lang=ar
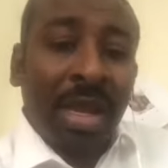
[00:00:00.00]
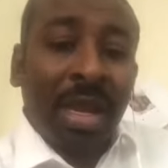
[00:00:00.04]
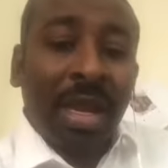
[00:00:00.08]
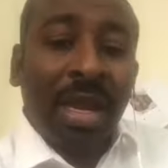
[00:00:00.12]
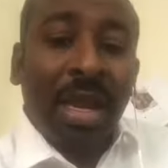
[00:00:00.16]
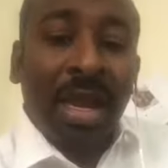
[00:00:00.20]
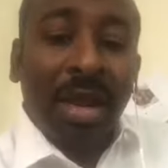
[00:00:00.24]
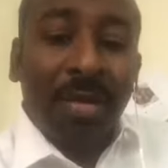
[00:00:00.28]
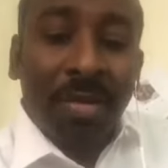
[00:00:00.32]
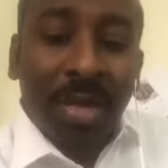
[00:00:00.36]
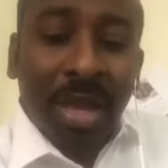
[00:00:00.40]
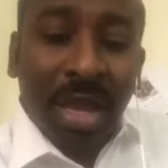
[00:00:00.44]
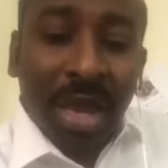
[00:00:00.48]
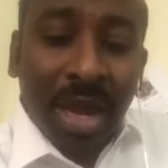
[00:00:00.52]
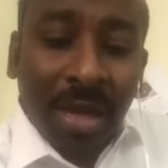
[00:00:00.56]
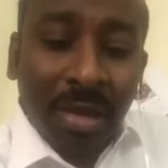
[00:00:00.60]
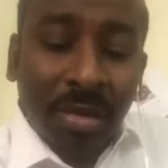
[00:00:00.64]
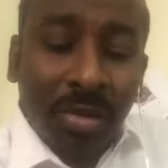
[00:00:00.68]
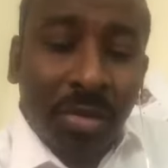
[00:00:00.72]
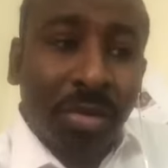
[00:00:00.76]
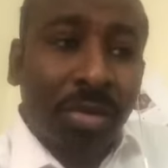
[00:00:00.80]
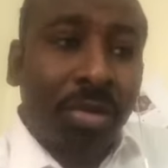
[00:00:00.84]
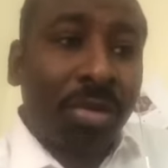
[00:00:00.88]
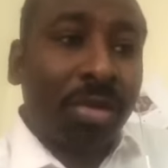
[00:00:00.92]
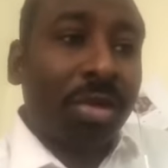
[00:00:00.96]
لم
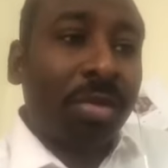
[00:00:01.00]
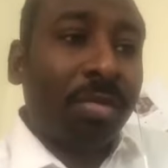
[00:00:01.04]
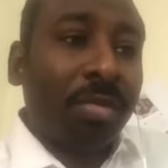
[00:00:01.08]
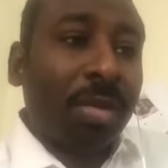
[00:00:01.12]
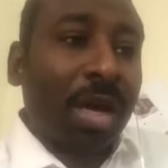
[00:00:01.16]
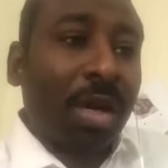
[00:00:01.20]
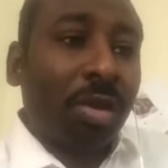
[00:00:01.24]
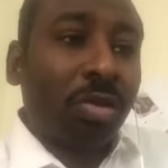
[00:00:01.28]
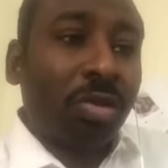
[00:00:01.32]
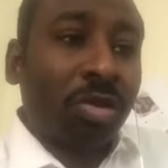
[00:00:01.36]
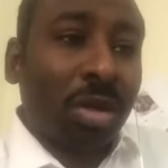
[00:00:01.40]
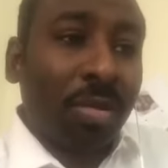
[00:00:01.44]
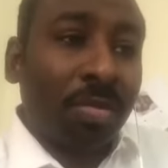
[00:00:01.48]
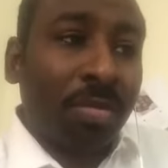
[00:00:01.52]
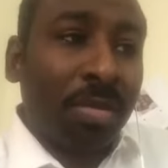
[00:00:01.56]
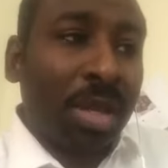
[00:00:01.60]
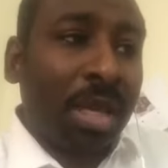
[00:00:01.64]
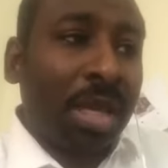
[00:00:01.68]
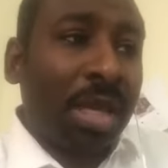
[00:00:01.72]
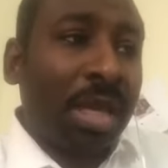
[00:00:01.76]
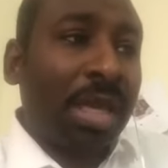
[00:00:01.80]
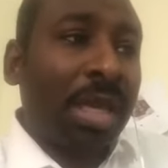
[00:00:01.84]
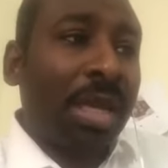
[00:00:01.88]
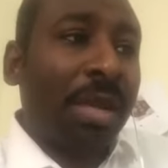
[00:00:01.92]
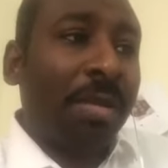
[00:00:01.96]
يحدث ما
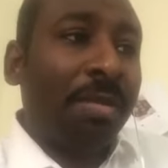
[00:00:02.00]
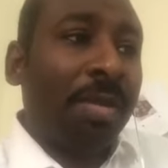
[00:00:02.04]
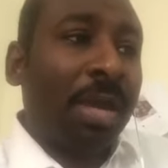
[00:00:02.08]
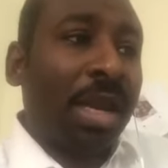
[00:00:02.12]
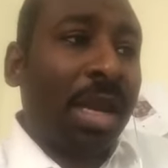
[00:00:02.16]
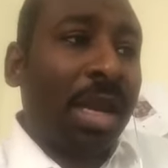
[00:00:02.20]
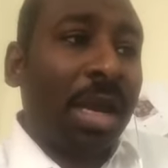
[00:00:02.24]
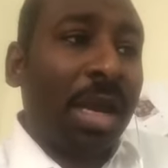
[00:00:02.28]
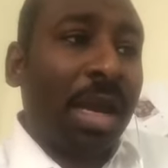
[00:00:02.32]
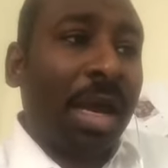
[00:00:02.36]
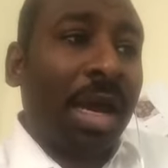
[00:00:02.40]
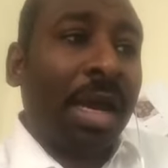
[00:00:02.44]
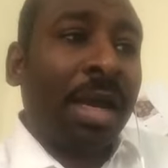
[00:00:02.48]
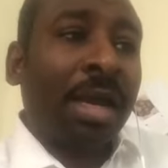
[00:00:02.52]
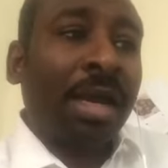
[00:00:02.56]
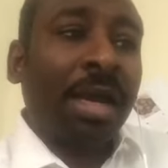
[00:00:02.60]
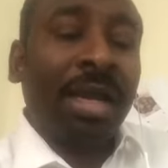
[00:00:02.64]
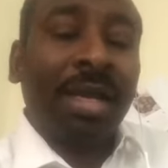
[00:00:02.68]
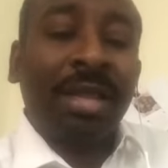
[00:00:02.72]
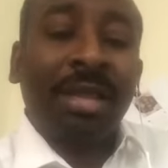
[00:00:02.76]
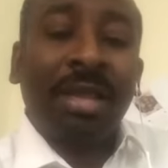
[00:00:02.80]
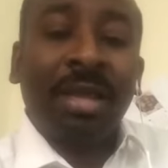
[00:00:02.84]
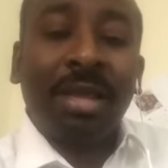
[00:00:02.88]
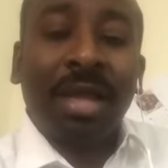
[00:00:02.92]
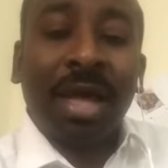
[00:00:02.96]
نسميه
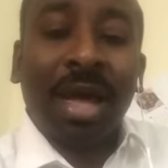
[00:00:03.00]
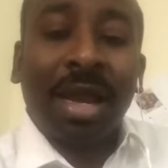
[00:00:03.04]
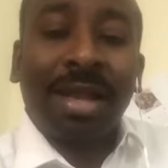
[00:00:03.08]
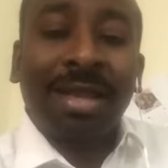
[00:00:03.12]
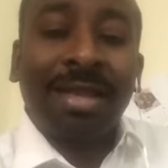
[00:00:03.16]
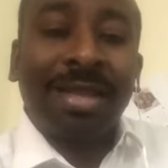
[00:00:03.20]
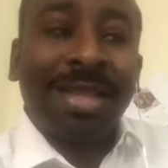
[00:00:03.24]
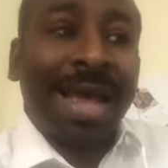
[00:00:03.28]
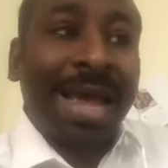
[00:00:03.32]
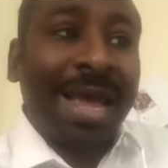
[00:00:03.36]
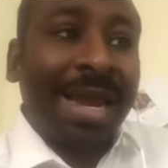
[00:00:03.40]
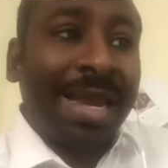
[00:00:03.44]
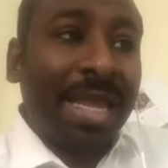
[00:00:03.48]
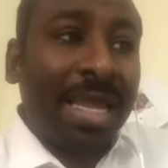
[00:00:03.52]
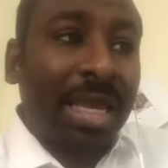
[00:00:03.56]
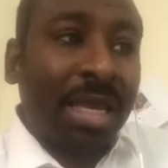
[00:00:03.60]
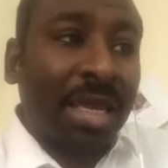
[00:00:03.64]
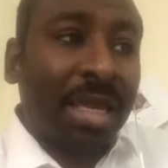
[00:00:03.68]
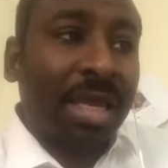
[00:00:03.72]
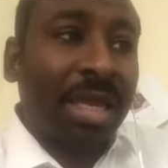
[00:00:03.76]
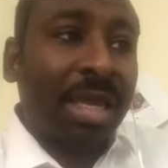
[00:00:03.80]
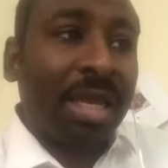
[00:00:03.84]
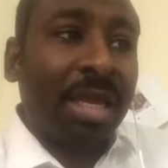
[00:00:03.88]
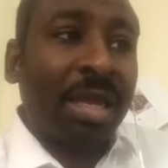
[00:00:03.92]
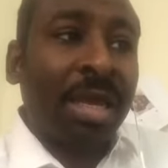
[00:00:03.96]
بالاعتذار
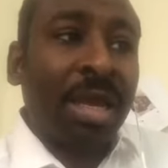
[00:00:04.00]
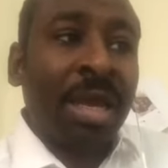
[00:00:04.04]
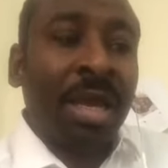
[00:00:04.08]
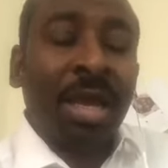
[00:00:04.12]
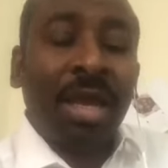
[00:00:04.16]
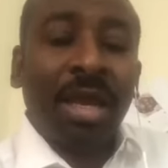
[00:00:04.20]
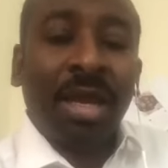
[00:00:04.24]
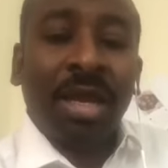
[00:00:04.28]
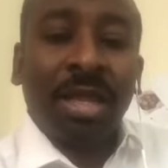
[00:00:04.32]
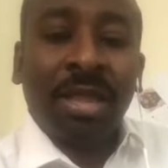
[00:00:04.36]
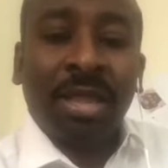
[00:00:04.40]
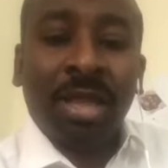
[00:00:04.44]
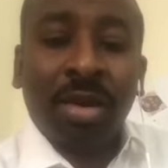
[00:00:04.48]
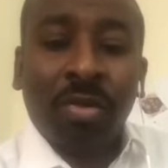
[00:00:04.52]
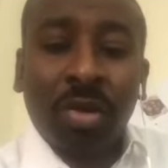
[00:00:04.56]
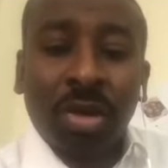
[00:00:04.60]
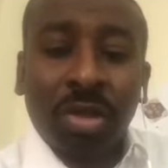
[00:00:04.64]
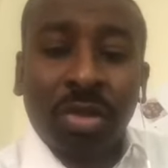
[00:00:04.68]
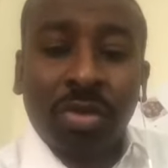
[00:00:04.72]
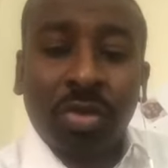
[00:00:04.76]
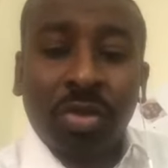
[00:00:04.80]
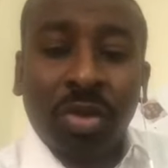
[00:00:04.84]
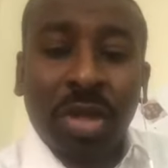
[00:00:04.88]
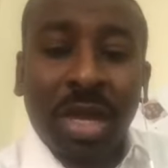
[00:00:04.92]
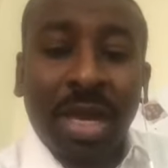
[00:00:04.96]
التاريخي للدولة
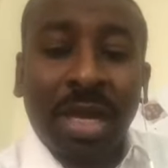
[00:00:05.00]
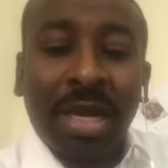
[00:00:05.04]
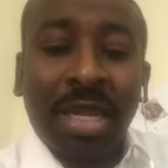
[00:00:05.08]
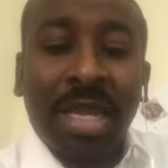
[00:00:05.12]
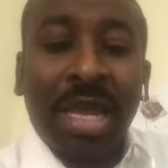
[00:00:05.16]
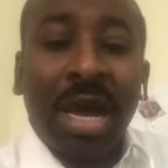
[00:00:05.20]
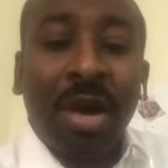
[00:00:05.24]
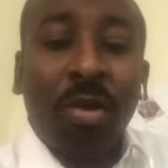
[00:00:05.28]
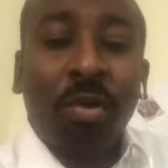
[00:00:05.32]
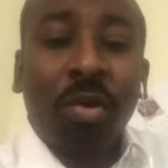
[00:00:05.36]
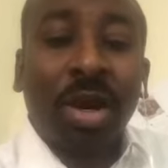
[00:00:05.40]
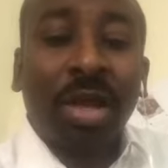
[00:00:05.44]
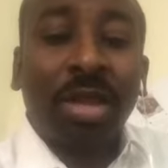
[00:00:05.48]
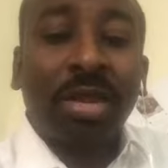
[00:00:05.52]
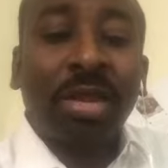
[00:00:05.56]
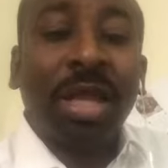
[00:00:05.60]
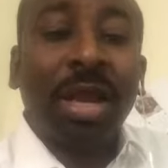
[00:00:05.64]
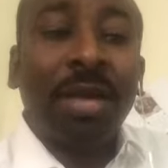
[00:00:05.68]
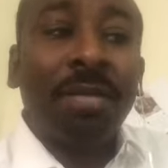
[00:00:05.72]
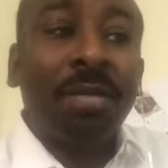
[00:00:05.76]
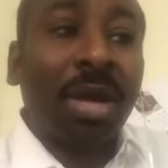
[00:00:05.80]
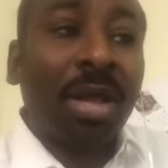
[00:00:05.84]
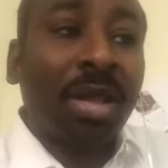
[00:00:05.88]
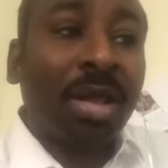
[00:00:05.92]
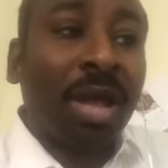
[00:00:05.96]
السودانية ورد
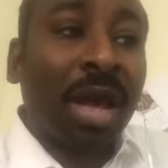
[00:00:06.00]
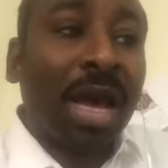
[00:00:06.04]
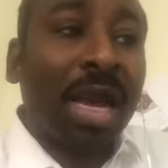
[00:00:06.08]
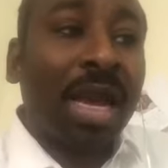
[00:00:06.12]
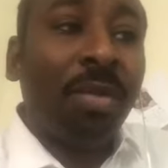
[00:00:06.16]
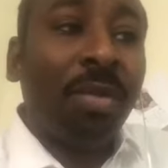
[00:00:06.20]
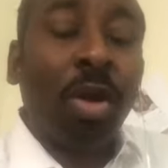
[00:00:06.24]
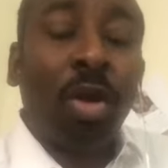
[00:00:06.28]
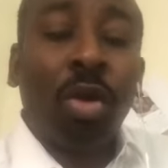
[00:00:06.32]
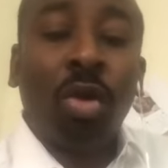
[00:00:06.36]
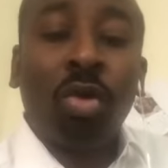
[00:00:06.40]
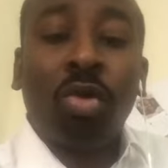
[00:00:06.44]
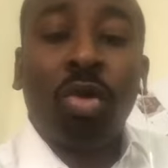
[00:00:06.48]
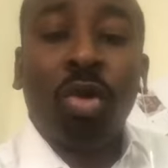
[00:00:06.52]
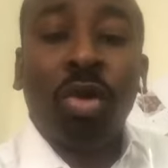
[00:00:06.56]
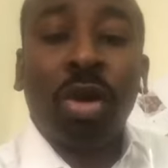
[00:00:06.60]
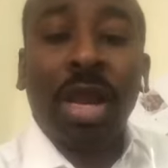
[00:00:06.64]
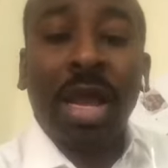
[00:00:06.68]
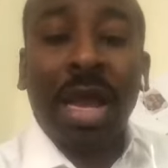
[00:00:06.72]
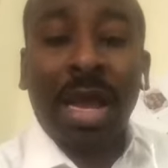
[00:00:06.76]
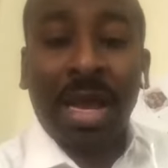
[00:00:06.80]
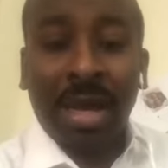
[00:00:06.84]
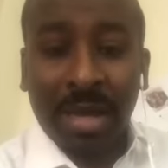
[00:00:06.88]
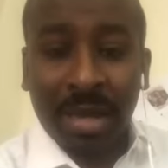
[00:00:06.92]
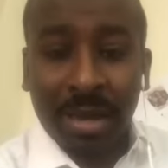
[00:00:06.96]
المظالم والحقوق
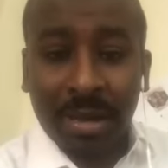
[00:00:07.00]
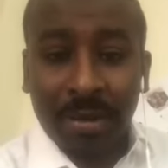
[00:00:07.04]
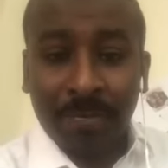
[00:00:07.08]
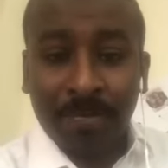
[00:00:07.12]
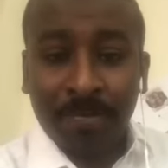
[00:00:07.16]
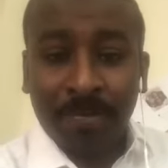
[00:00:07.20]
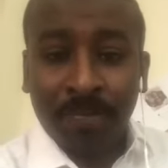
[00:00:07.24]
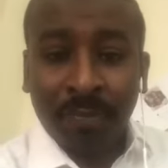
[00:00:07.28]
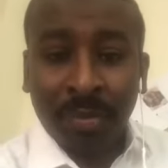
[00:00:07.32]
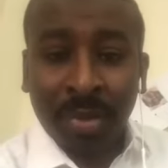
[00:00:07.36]
لأهلها